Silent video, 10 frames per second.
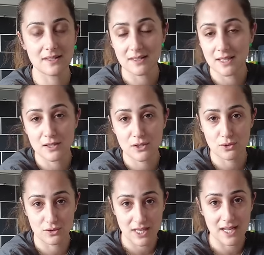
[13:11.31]
Sizlerin
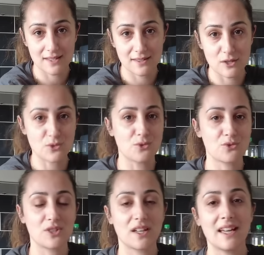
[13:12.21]
sayesinde
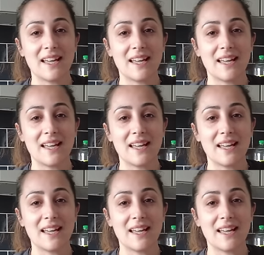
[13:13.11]
sonuçta